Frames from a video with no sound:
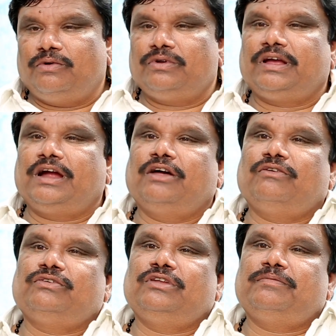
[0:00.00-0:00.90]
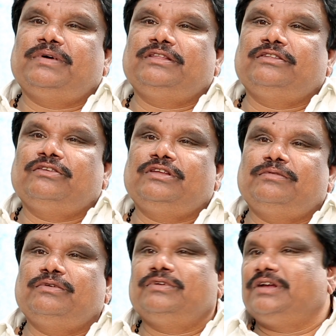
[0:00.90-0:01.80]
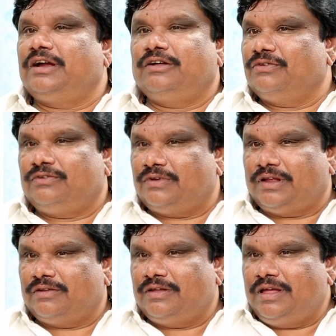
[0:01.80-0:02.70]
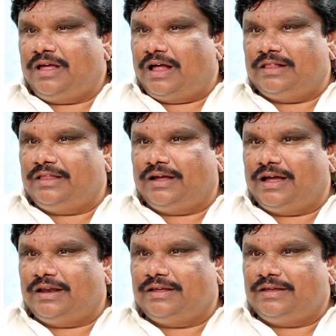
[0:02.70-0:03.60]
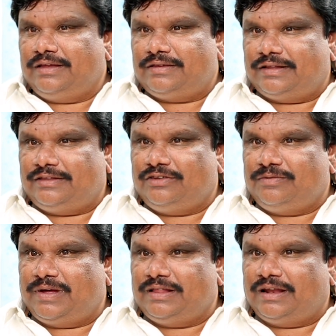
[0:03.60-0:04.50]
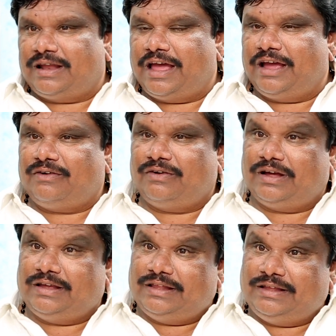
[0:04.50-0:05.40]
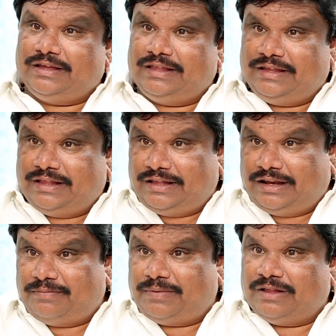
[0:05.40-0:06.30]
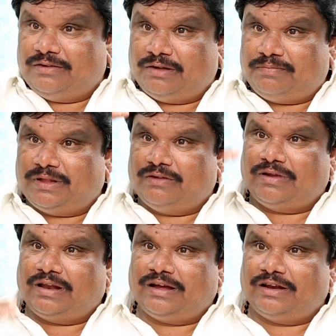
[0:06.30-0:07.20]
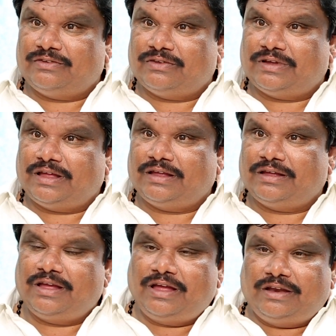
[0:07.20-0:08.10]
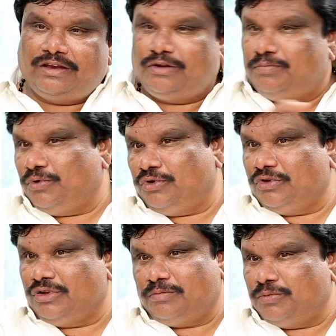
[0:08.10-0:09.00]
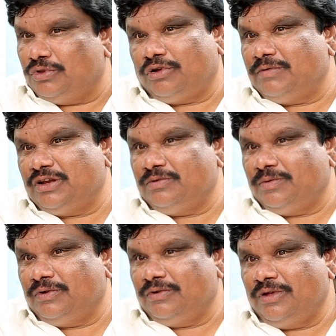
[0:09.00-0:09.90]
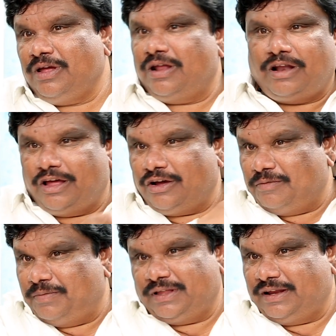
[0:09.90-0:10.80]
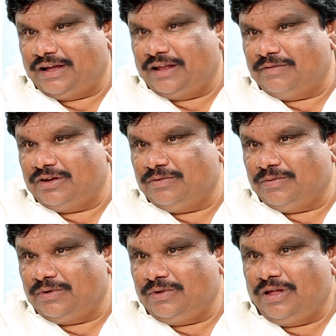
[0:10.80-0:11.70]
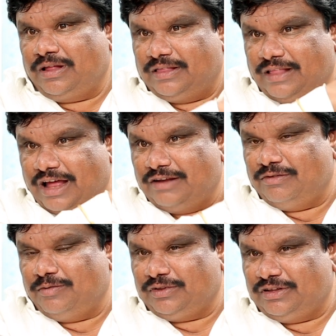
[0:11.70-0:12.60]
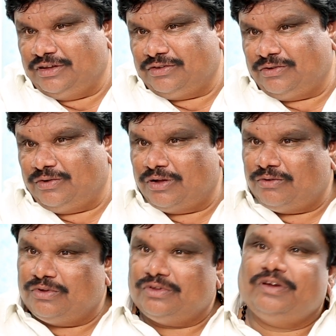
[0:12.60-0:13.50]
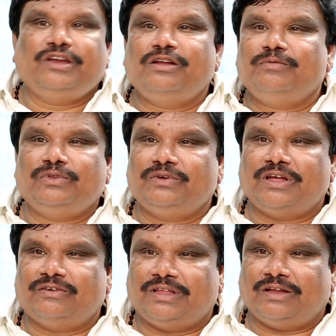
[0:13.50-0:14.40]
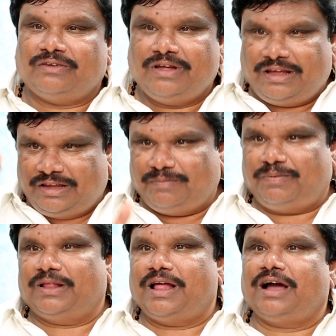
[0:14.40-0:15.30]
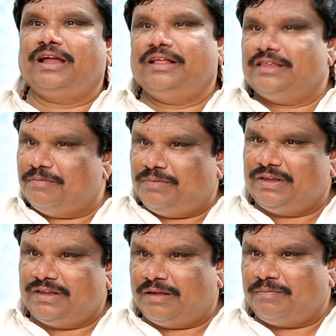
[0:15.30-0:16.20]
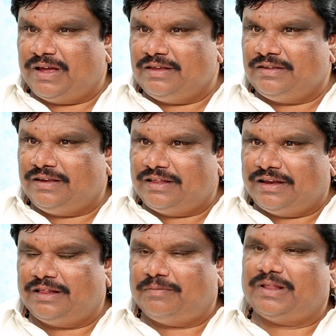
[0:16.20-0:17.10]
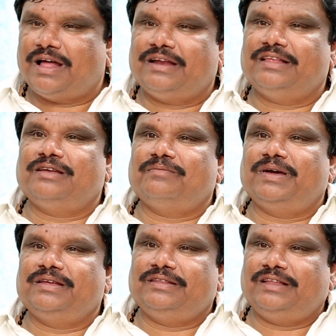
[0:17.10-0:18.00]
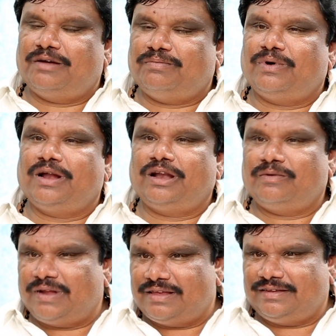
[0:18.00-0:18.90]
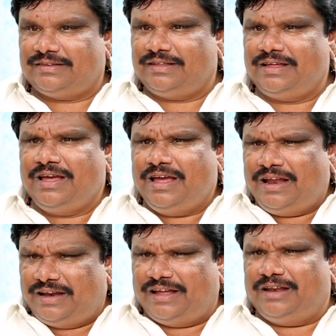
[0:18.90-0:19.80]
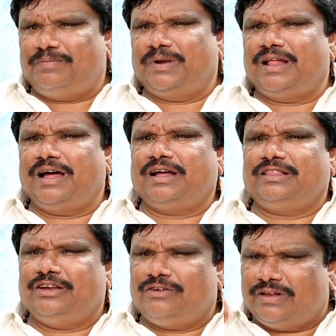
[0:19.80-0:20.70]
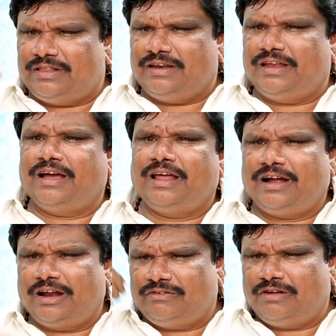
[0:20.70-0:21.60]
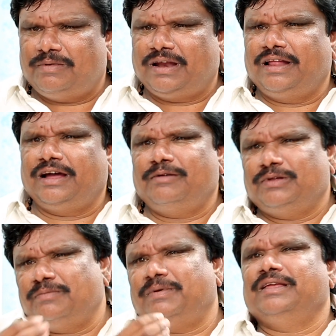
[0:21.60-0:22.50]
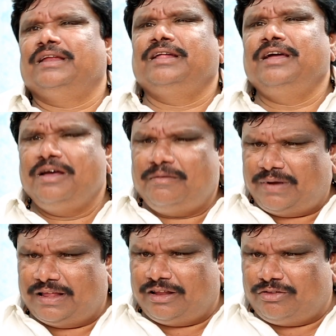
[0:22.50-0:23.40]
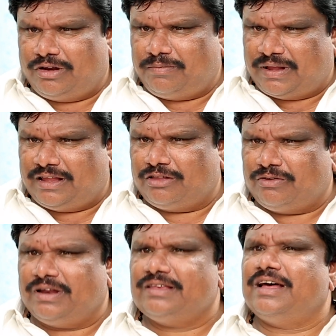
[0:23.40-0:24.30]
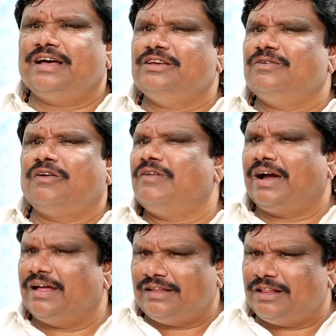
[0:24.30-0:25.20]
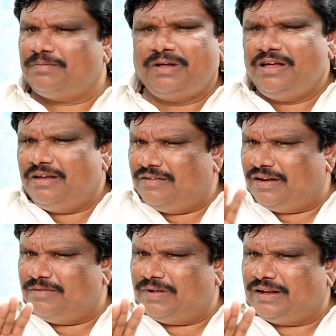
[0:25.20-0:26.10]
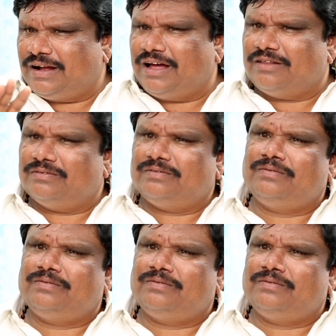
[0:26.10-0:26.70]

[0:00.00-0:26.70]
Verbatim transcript: గుడిసెకాడ కూర్చునే పరిస్థితి వచ్చినప్పుడు గుడిసెకాడ కూర్చుంటాను అంతేగాని సతీష్ మాదిగ నాయకుడిగా ఎదిగి ఎదిగి ఎదిగి రేపు పద రేపు పదవులు అలంకరించవచ్చు కానీ నేను పుట్టొచ్చిన బొంతను మర్చిపోను నా యొక్క పేదరికాన్ని మర్చిపోను దాన్ని విముక్తి చేసుకోవడం కోసమే నేను ముందుకు తాగుతాను ఇప్పటిదాకా నేను సంపించి సంపాదించింది లేదు ఏం లేదు ఇప్పటిదాకా నేను సంపాదించింది నా పోరాటం నా శక్తి నేను ఇప్పటిదాకా తింటున్న తిండే కానీ కడుతున్న బట్టనే కానీ మొత్తం ప్రజలదే ప్రజలతోనే ప్రజలతోనే సహజీవనం నాకు అంత తప్ప వేరేది మాత్రం కాదు